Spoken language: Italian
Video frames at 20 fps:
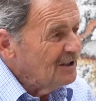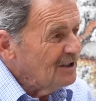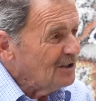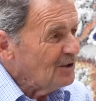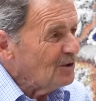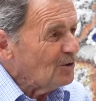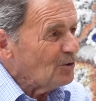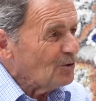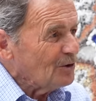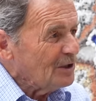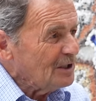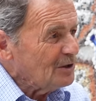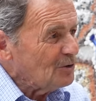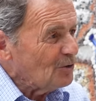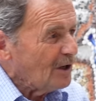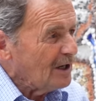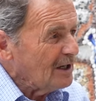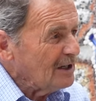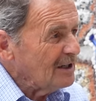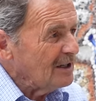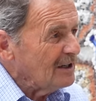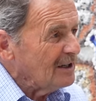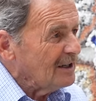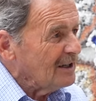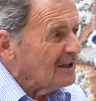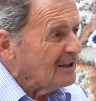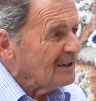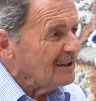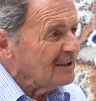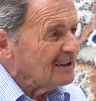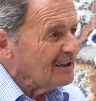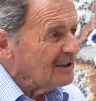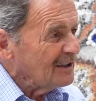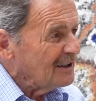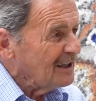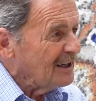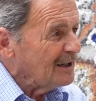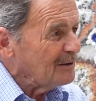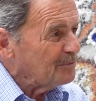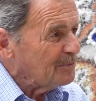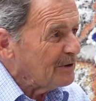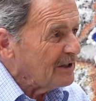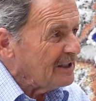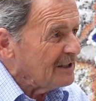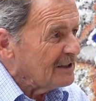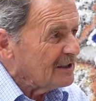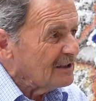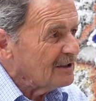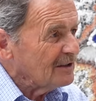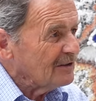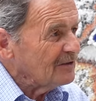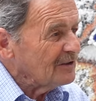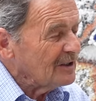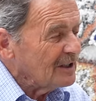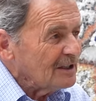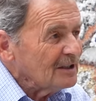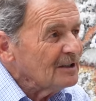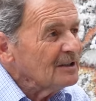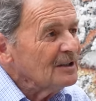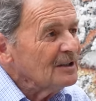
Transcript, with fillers: Io l'ho detto anche alla, al prete, ma